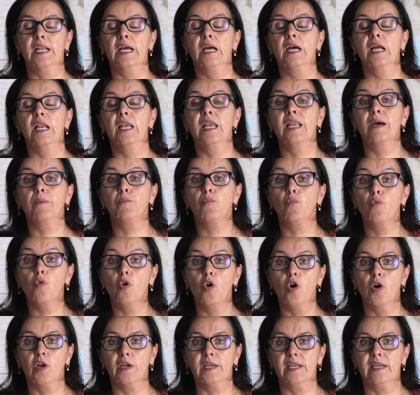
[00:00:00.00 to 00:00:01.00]
la
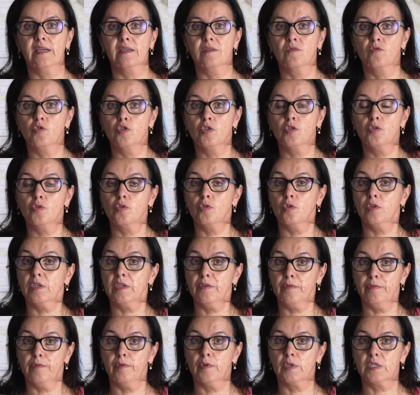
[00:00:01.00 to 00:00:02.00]
buona
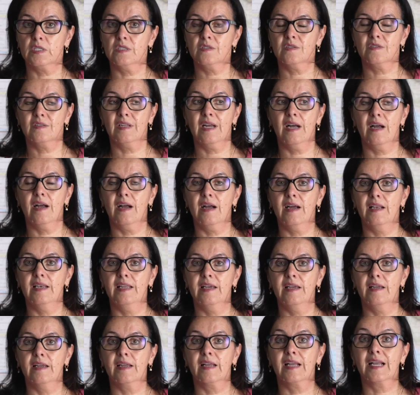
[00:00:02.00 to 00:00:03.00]
gestione
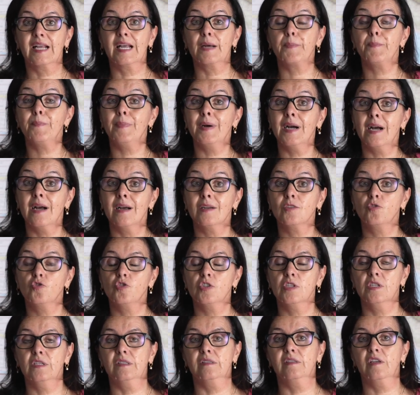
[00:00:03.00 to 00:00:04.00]
forestale,
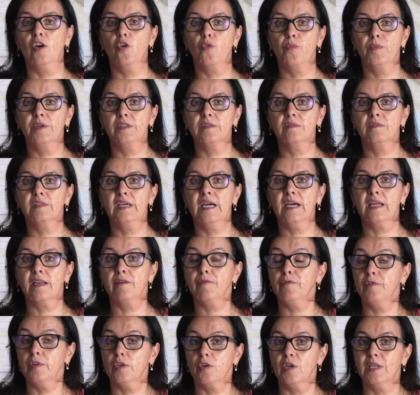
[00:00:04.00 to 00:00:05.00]
capace di
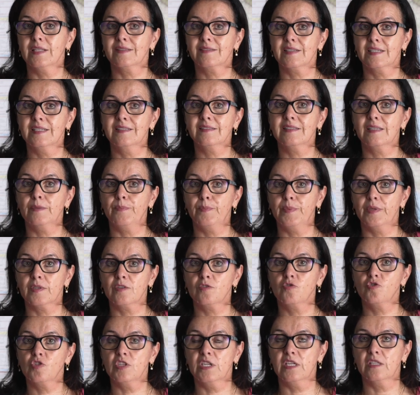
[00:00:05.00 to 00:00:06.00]
aumentare fino al
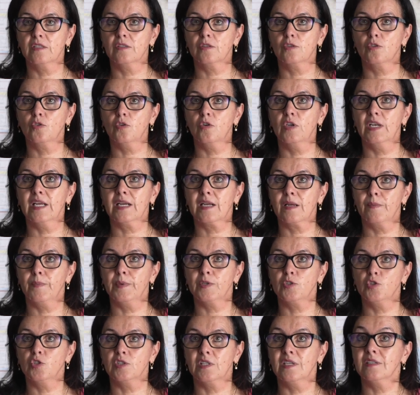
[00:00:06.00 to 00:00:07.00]
30% la
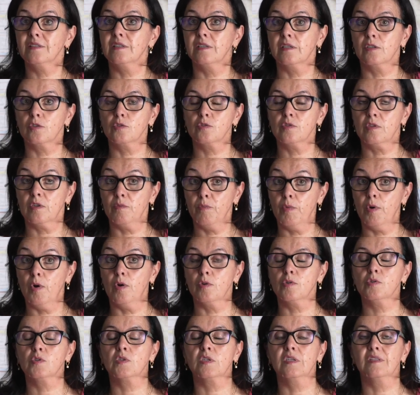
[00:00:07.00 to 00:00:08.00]
capacità dei nostri
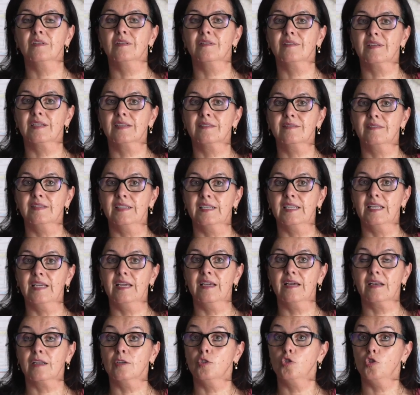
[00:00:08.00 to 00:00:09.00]
boschi di
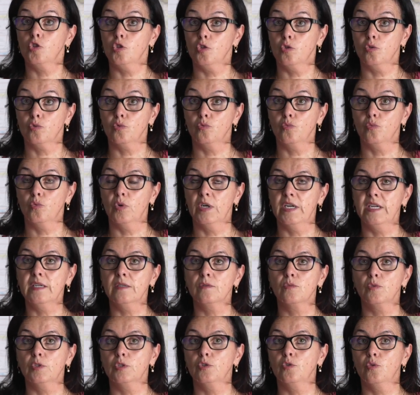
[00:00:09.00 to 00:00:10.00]
trattenere
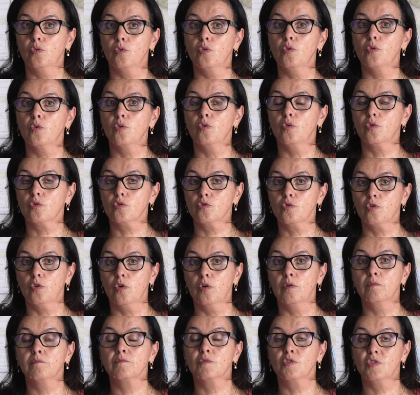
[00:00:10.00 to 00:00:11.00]
CO2, quindi un
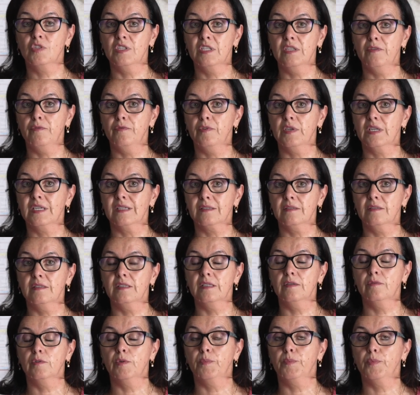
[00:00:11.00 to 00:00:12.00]
concorso
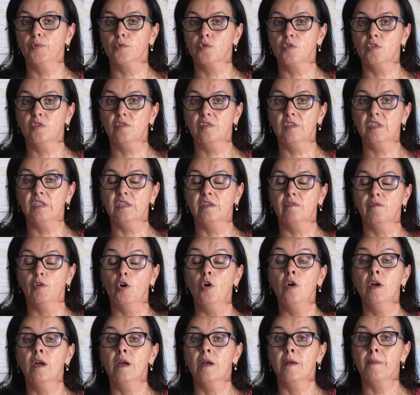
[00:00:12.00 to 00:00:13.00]
significativo e
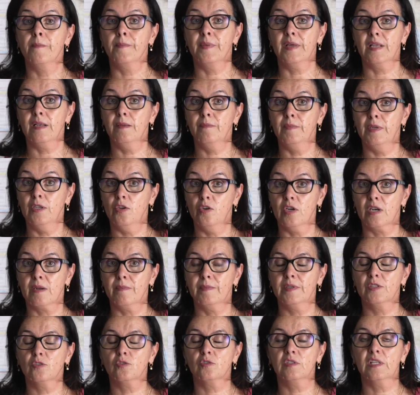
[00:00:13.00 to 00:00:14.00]
positivo per il
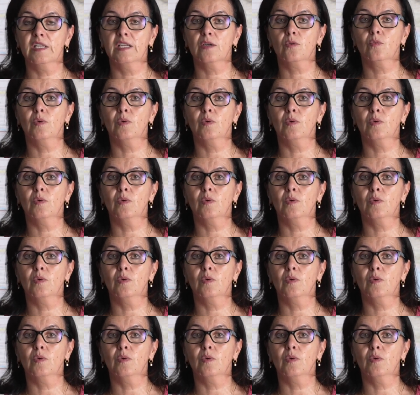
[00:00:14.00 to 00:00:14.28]
miglioramento della